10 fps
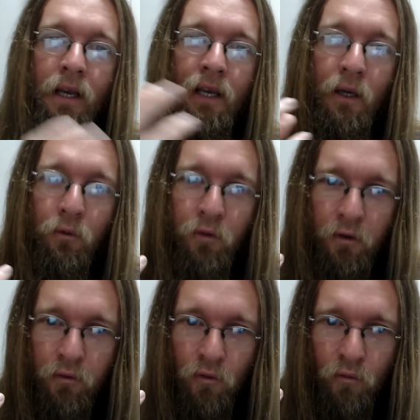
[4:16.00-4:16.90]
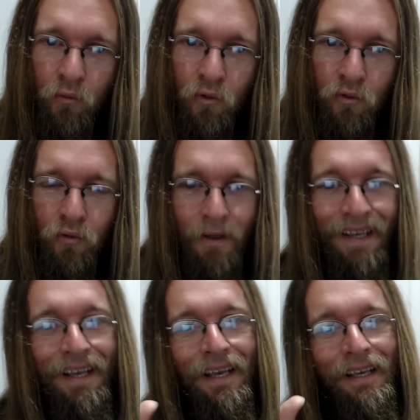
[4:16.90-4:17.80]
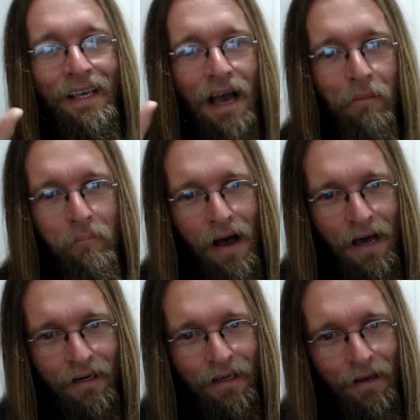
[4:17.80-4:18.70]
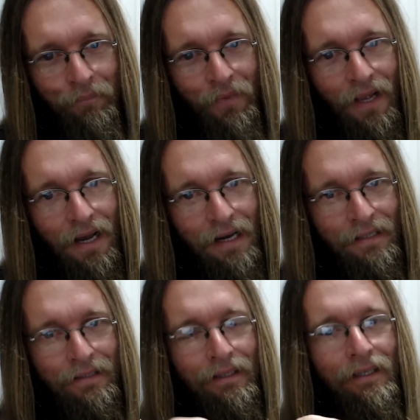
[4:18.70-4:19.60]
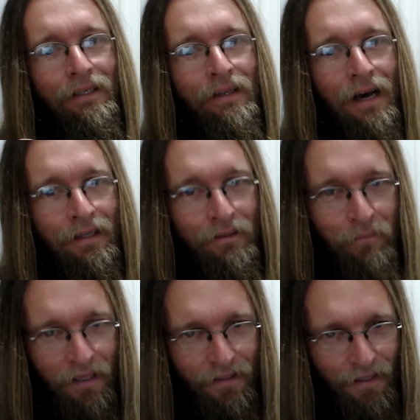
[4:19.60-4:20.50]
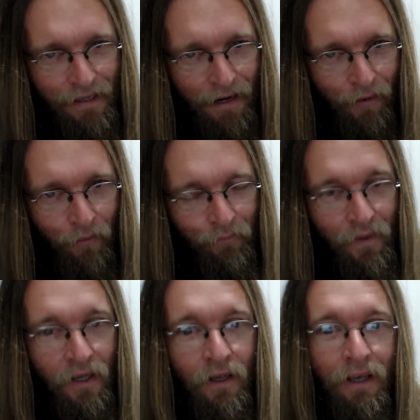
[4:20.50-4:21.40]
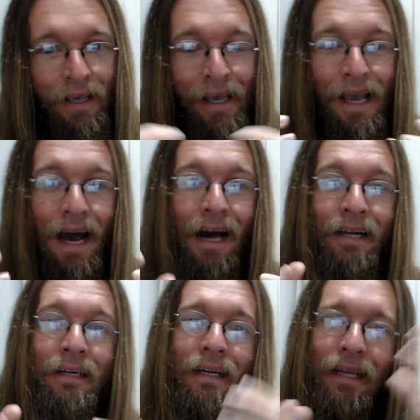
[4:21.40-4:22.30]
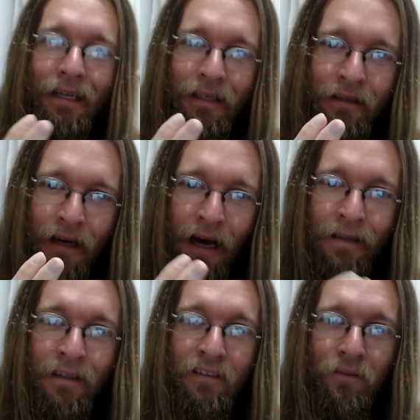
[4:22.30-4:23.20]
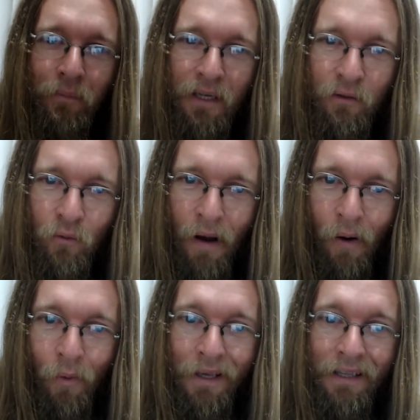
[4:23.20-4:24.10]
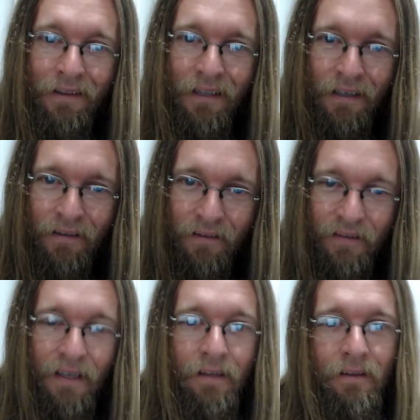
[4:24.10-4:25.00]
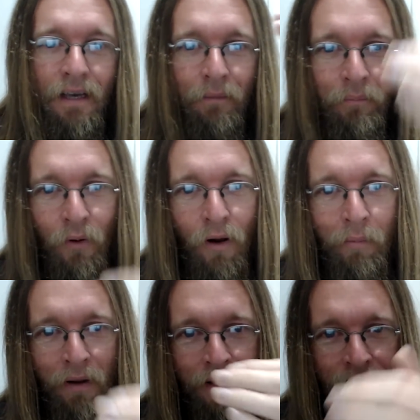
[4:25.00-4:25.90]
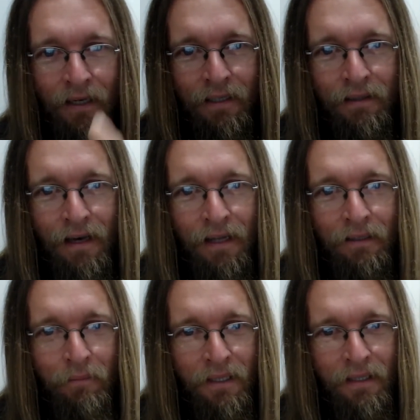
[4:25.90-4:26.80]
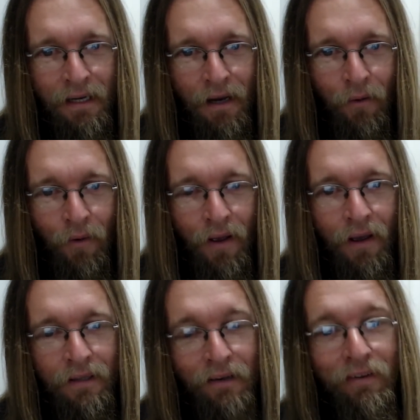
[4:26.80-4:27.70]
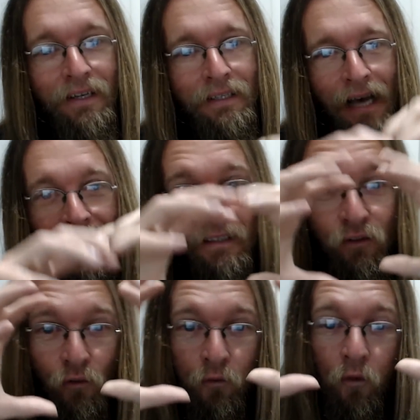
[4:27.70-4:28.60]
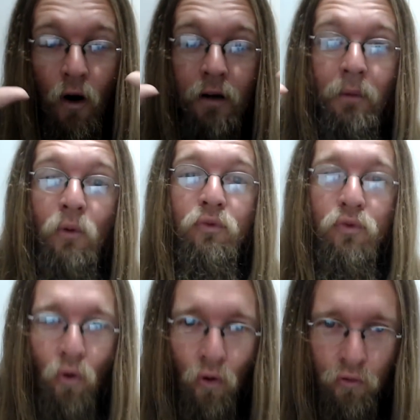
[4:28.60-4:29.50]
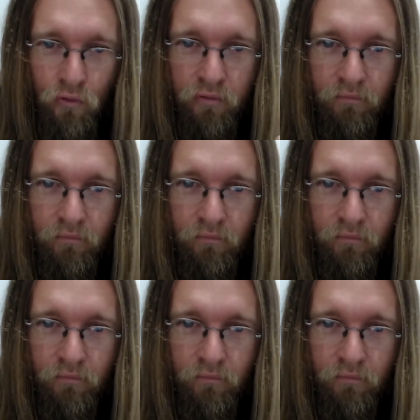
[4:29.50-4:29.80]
eu vivo num mundo que abarca a realidade material e a realidade espiritual que transcende a própria realidade material. Na verdade, isso forma um todo,